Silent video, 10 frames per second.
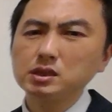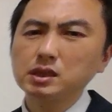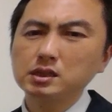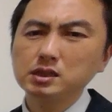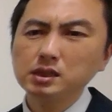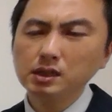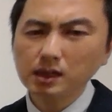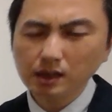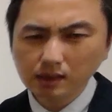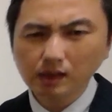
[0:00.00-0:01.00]
した神
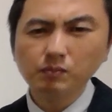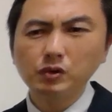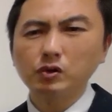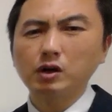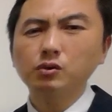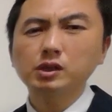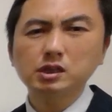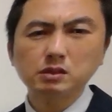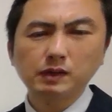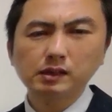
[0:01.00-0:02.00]
経難病が起きて
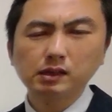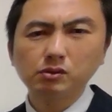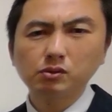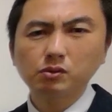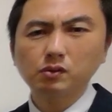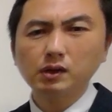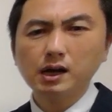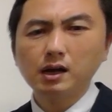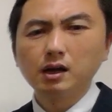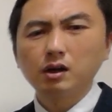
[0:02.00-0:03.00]
しまったというところ
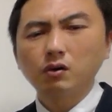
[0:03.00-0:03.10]
が